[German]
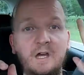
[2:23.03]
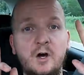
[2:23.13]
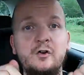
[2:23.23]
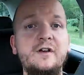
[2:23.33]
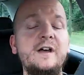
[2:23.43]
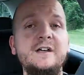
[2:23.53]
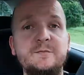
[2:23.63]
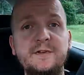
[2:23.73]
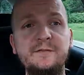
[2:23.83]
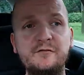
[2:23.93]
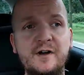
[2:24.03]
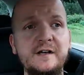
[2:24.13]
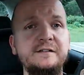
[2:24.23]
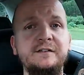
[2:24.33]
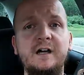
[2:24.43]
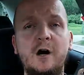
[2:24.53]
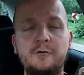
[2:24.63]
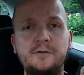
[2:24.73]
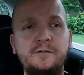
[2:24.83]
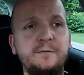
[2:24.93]
Okay, ich bin soweit.
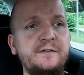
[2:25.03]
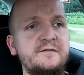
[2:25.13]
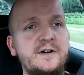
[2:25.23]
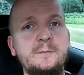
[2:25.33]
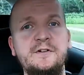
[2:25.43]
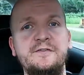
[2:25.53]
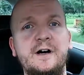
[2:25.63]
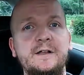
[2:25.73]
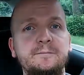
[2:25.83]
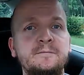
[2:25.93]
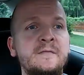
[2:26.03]
Auto ist ein bisschen warm gefahren.